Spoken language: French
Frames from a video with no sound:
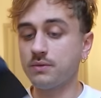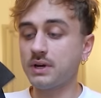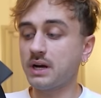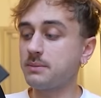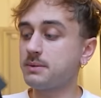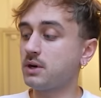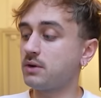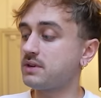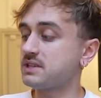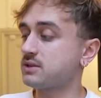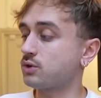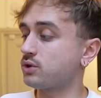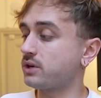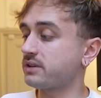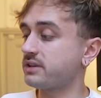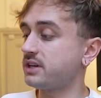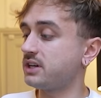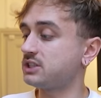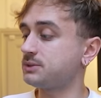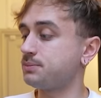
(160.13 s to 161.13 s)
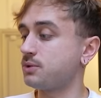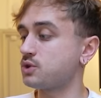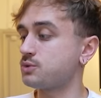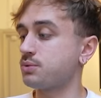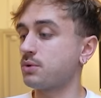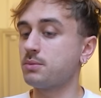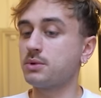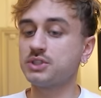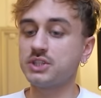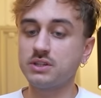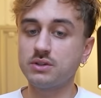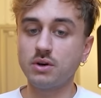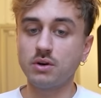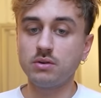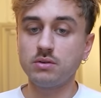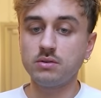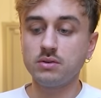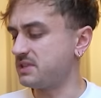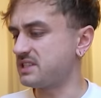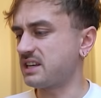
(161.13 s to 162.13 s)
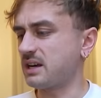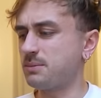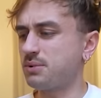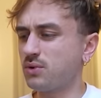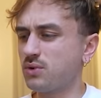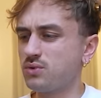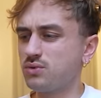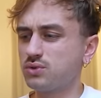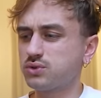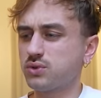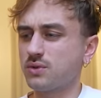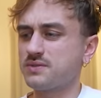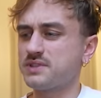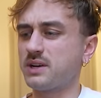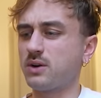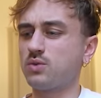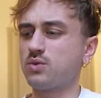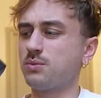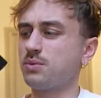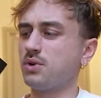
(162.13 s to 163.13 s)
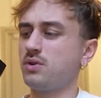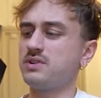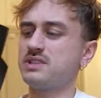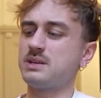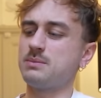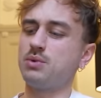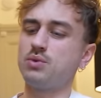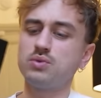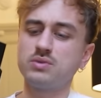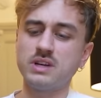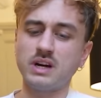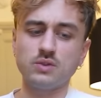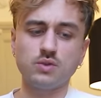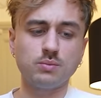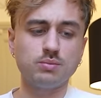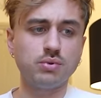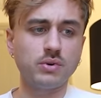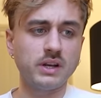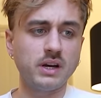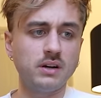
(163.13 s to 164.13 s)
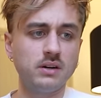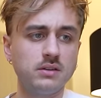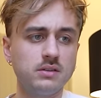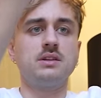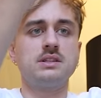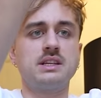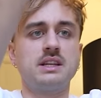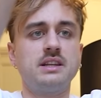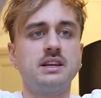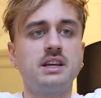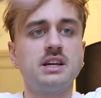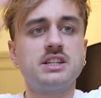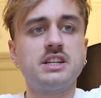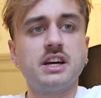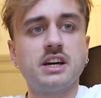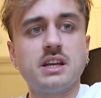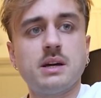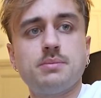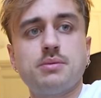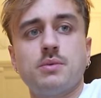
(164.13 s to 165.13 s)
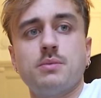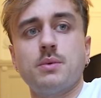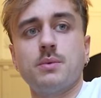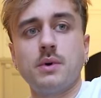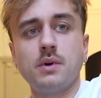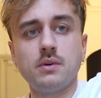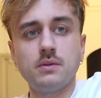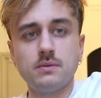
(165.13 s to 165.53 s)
On verra bien, on va s'en garder un, je pense, pour manger dedans. Mais c'est un peu relou, je trouve. C'est encombrant et c'est beaucoup de carton pour rien. Ça dégage derrière pour le moment.